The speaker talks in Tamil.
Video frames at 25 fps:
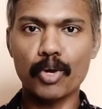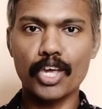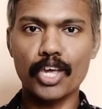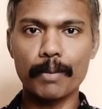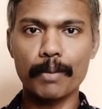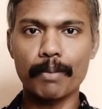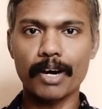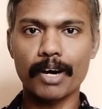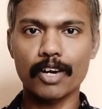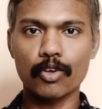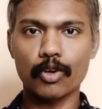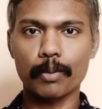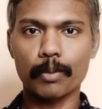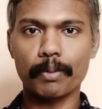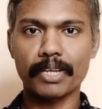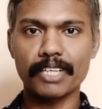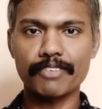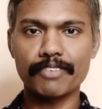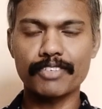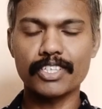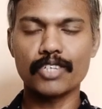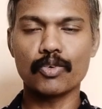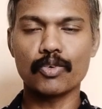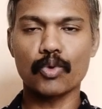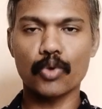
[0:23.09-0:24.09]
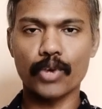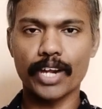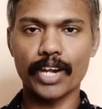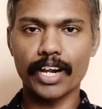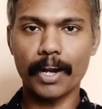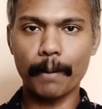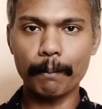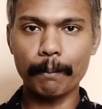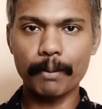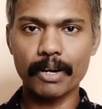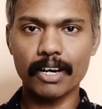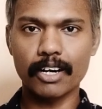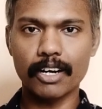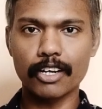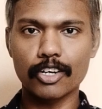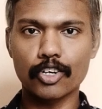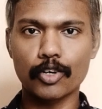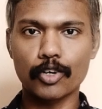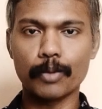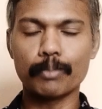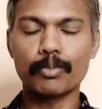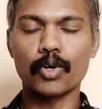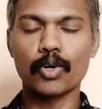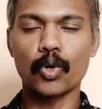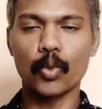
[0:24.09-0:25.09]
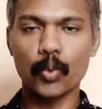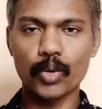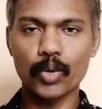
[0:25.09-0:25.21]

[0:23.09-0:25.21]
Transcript: முக்கியமான ஒரு பதிவு உங்களுடைய நண்பர்களுக்கும்